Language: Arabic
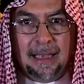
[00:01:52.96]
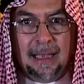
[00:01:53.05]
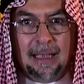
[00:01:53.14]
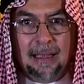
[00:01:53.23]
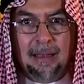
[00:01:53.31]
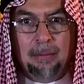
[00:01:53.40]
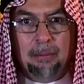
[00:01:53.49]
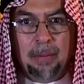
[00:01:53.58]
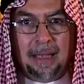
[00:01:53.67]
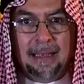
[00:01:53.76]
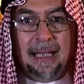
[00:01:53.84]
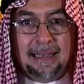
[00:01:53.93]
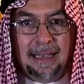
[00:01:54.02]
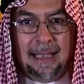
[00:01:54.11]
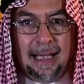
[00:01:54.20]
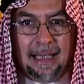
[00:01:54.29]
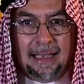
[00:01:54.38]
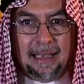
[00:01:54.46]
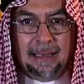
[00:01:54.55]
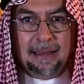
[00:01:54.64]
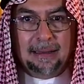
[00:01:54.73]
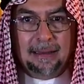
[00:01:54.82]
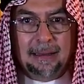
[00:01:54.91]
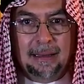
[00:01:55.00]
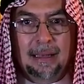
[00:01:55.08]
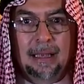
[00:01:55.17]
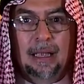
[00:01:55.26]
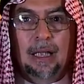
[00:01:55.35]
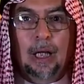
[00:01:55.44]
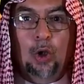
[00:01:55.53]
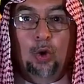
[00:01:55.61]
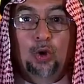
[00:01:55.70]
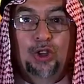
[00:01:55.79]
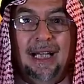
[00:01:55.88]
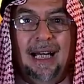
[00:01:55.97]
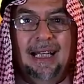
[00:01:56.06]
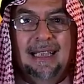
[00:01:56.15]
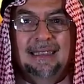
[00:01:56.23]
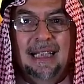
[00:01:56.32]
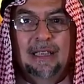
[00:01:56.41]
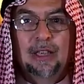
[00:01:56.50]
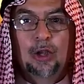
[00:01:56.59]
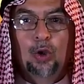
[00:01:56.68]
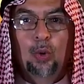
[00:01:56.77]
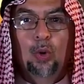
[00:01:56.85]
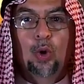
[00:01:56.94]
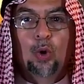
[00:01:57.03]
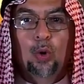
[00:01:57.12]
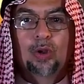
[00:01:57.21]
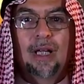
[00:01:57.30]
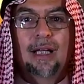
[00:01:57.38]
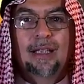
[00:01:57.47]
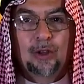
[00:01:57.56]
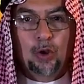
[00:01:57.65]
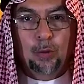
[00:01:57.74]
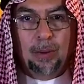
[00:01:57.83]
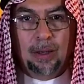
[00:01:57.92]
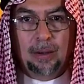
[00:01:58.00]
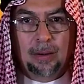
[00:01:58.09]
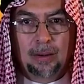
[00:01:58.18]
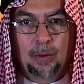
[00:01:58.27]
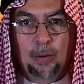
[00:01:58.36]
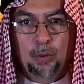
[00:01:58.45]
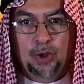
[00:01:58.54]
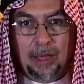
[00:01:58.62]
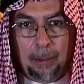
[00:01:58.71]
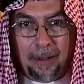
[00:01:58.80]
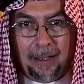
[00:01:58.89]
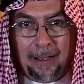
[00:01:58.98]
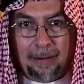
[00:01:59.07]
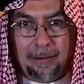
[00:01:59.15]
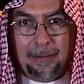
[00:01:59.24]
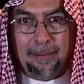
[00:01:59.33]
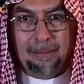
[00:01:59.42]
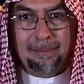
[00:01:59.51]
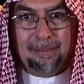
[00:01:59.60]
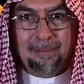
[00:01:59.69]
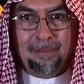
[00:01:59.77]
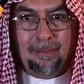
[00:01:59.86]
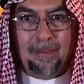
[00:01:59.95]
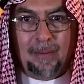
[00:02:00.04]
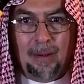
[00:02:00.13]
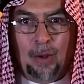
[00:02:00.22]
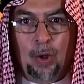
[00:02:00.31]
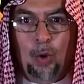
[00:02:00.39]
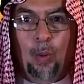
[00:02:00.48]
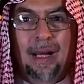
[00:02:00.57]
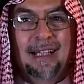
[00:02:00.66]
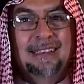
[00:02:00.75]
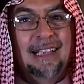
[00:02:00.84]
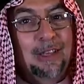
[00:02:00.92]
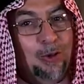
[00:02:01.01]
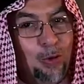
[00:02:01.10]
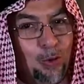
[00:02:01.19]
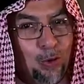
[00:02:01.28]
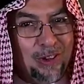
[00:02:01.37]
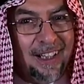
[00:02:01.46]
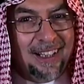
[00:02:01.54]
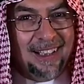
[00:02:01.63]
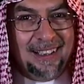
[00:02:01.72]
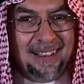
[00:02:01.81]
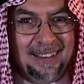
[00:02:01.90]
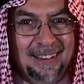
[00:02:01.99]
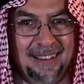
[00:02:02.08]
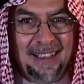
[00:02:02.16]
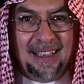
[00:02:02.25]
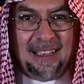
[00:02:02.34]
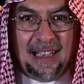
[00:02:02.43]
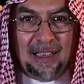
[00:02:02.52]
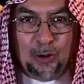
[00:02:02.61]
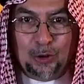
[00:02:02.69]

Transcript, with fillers: قال بعد هذه الآية أنه جاء علشان يدعو الخطاة للتوبة ومش الأبرار وعلشان يدعو خطاة كان